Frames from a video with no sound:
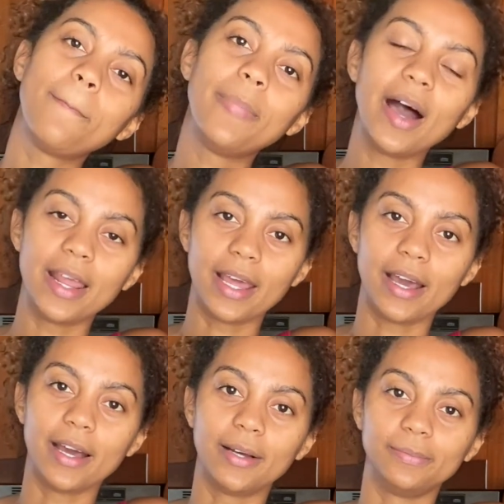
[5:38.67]

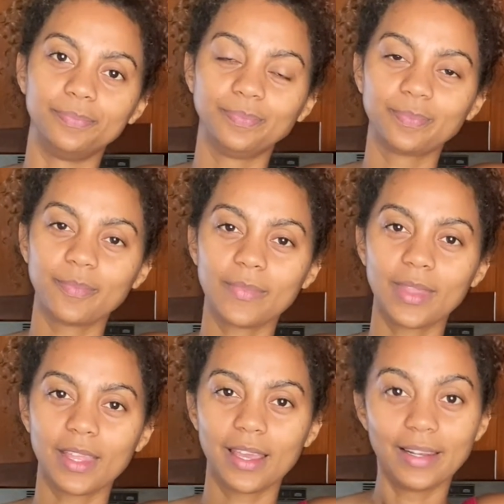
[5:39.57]
para
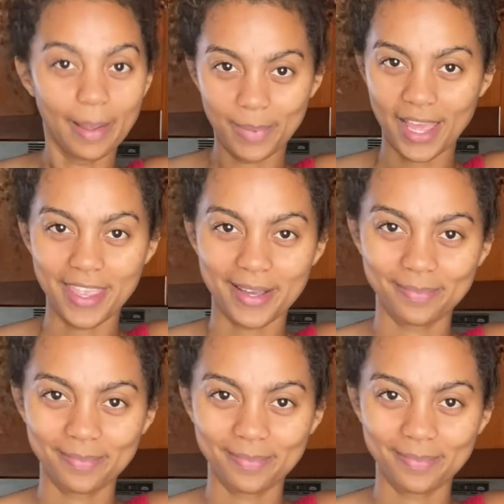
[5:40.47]
la playa.